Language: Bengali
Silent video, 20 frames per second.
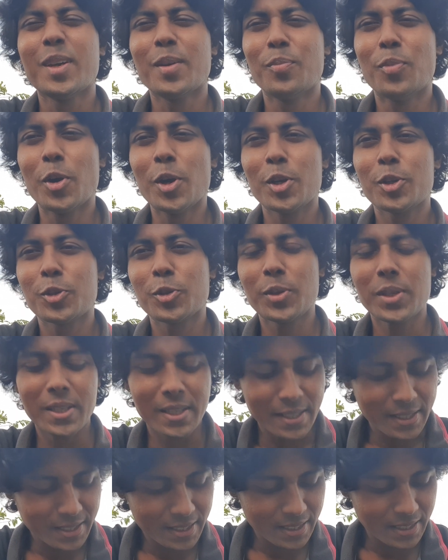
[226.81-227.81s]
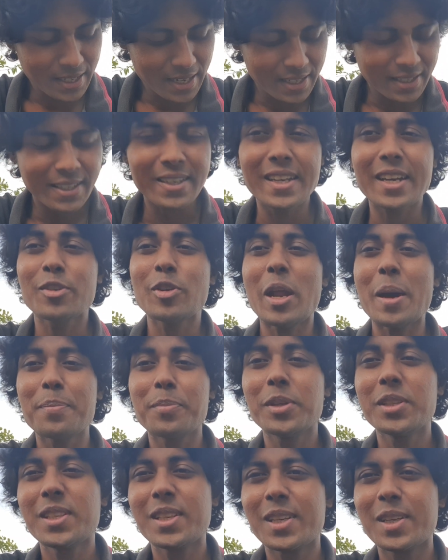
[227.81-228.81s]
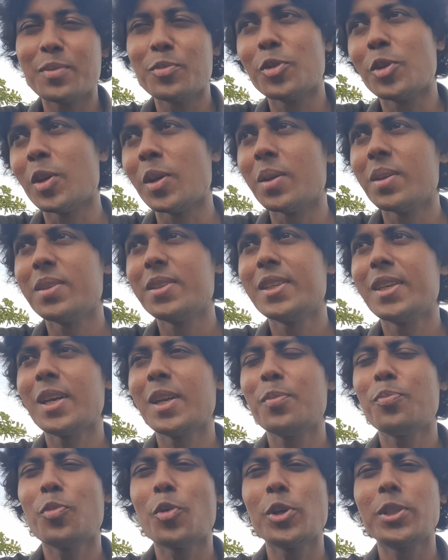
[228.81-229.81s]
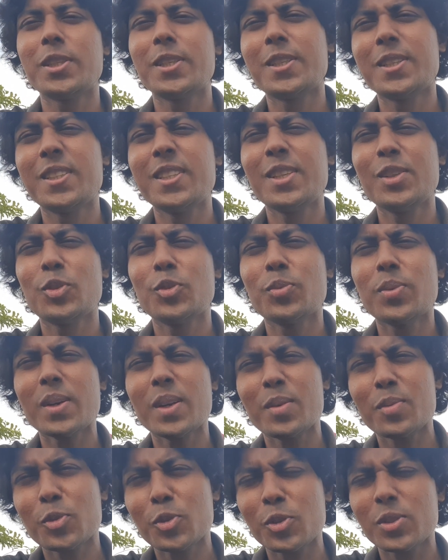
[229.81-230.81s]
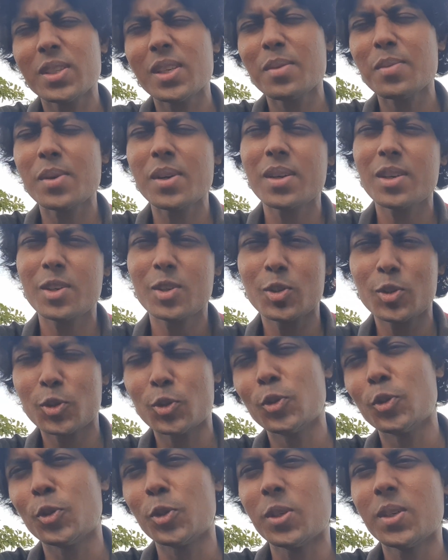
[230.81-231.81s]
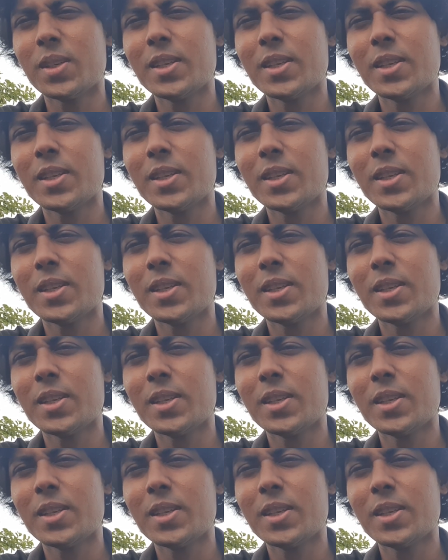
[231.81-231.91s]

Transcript: ভয় সরে গিয়েছে নাকি এটা এখন আপনাদের কি মনে হয় যেখানে পঁয়ত্রিশ দিনে তুফানের মতো সিনেমা শ্যুট